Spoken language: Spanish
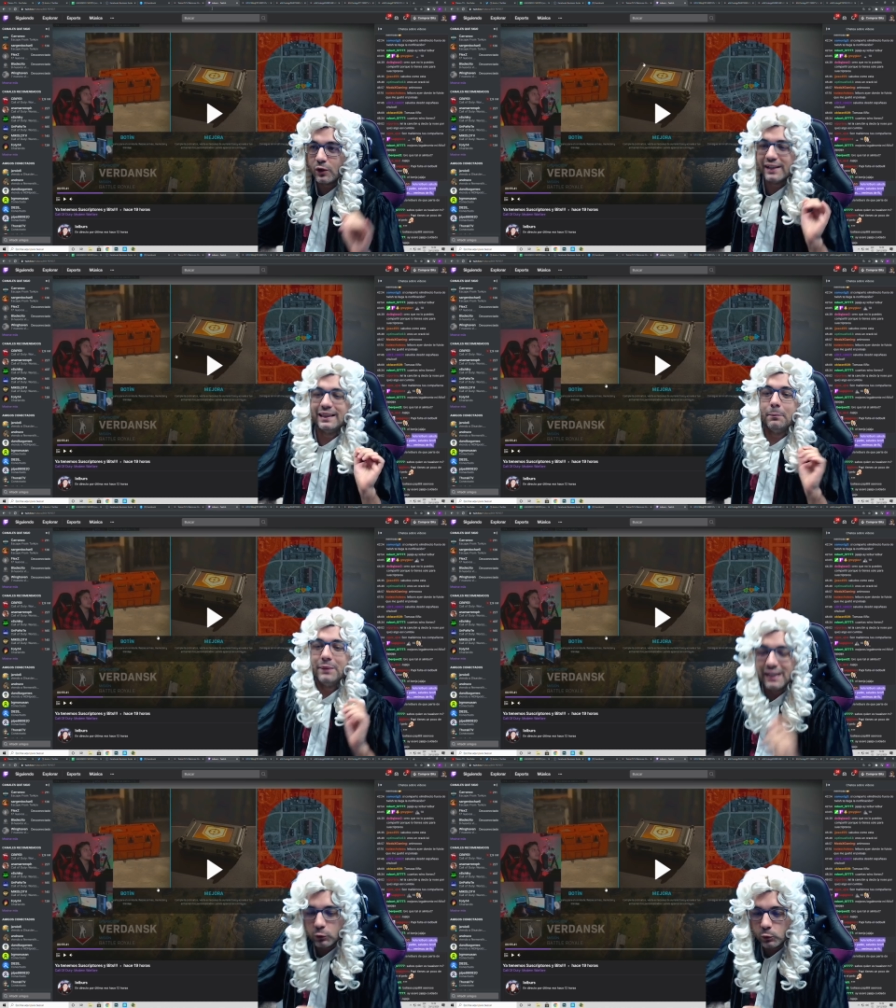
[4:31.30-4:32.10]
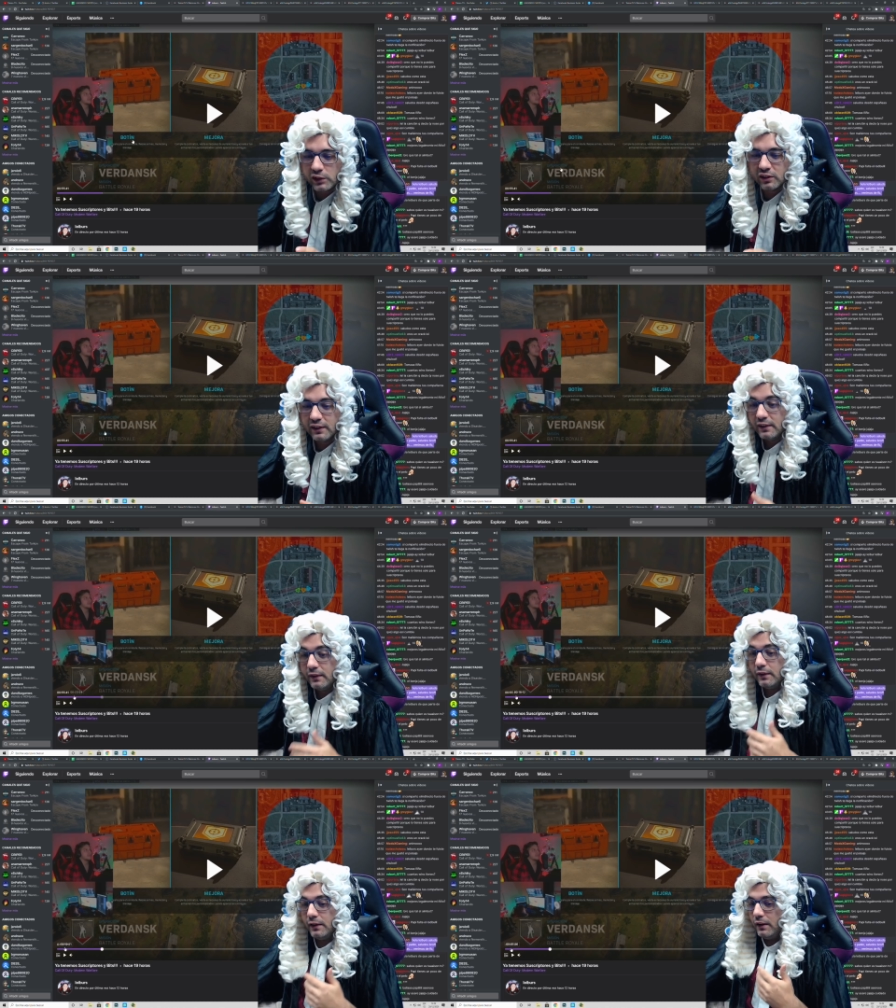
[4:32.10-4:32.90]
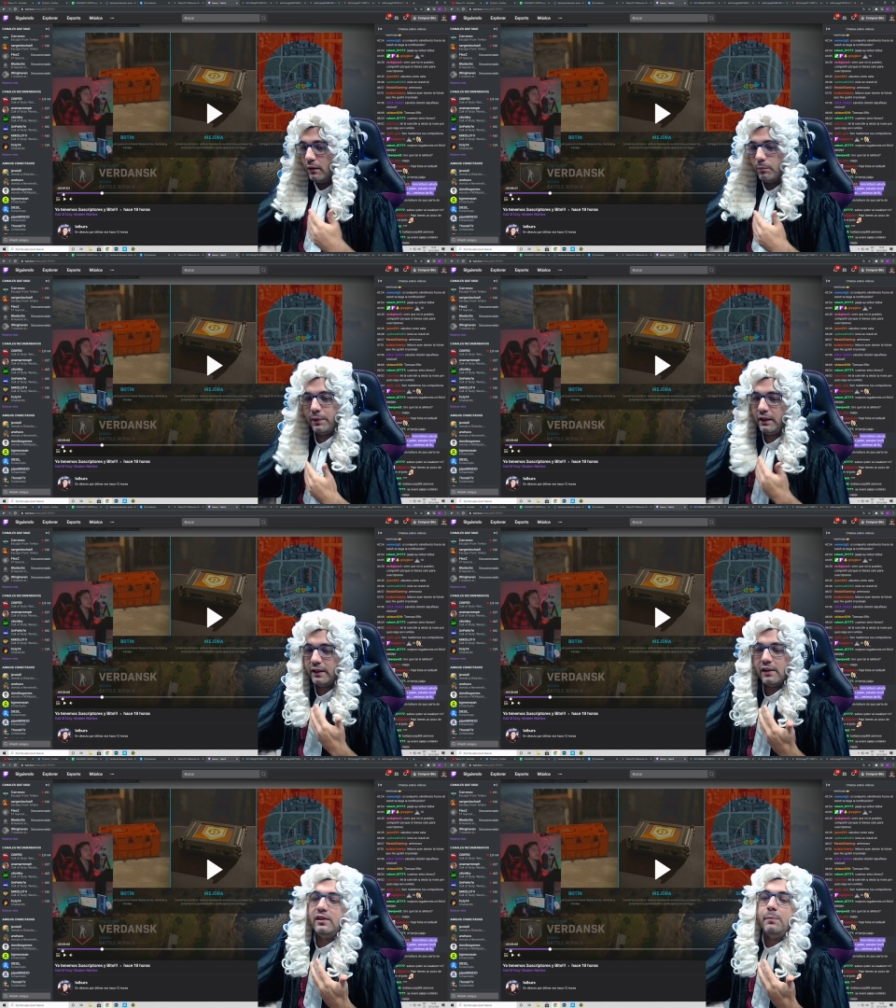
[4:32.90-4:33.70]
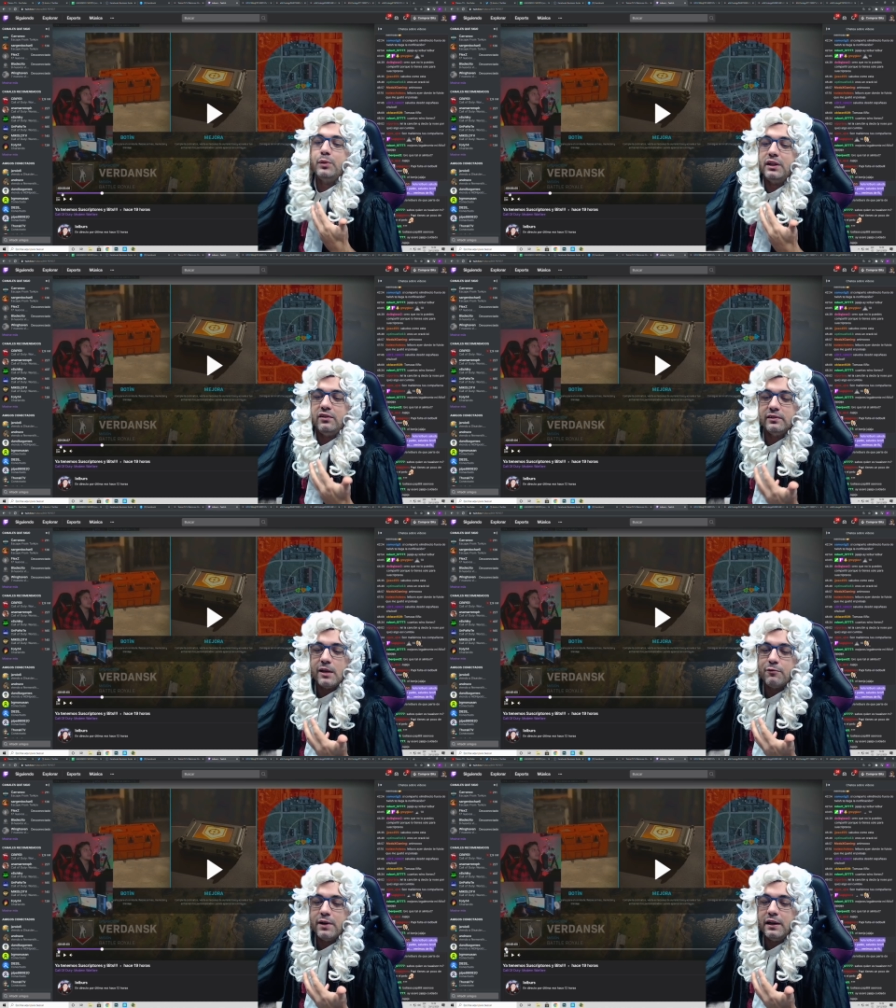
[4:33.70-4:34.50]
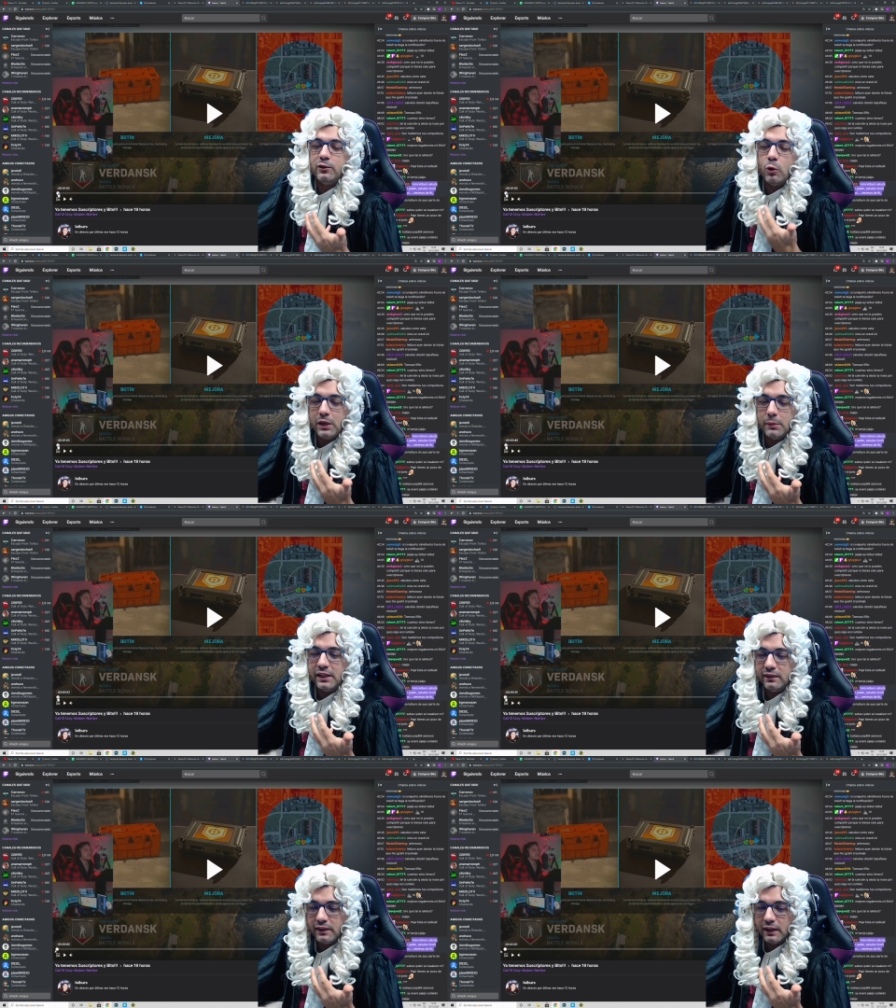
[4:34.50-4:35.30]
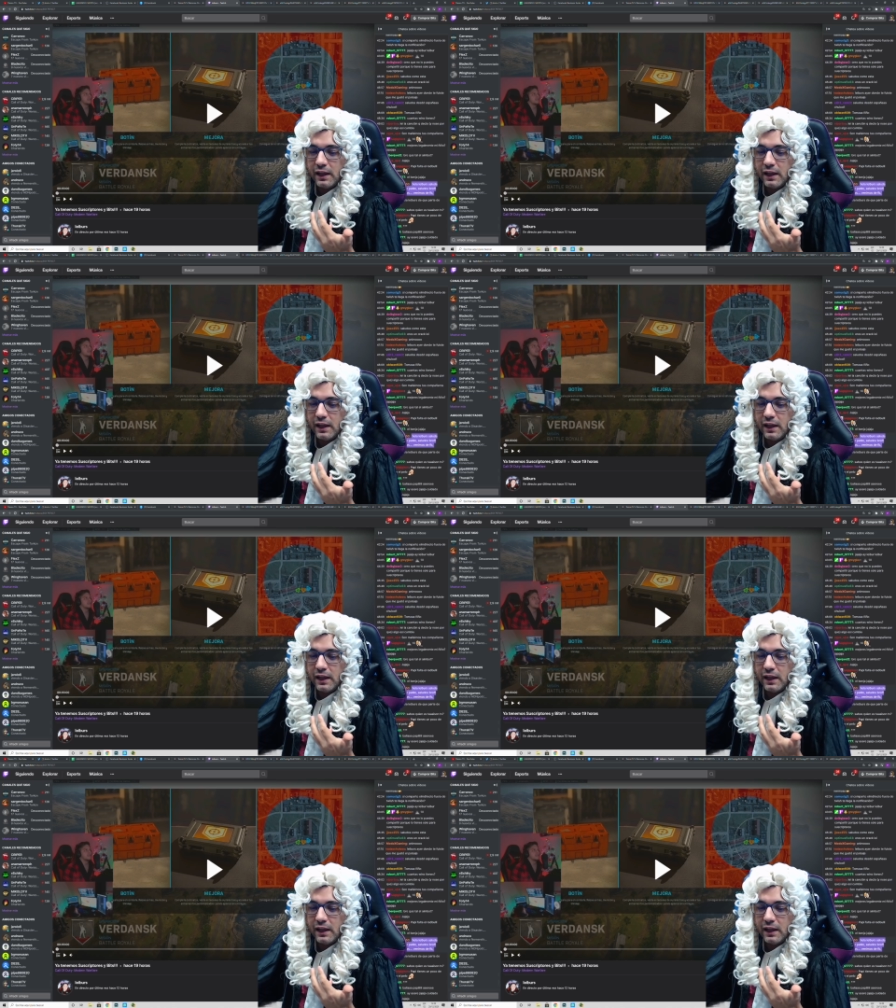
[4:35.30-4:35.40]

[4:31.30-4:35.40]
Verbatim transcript: que también a Twitch, para que así pueda estafar doblemente a la